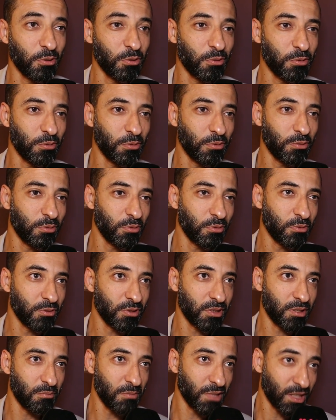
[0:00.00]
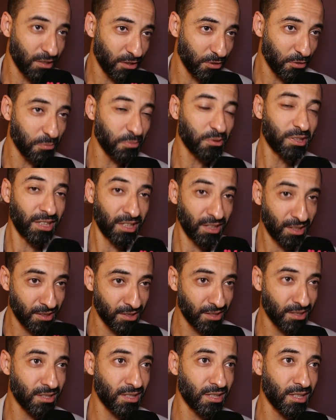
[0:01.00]
وكما قلت لكم
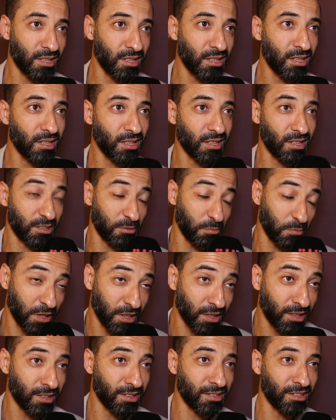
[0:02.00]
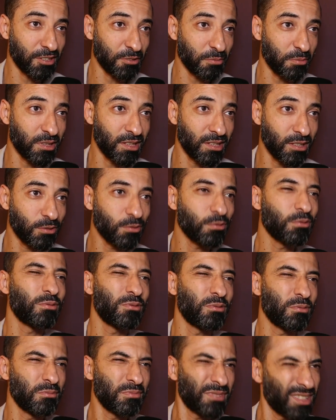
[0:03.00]
بالطريقه ديال سناء كنتمنى انها تعجب الناس
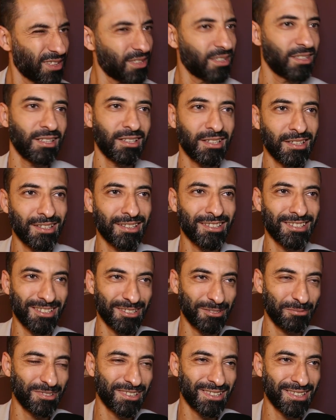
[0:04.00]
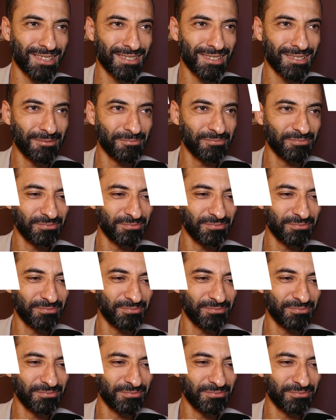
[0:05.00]
ومتاكد انها غتعجب الناس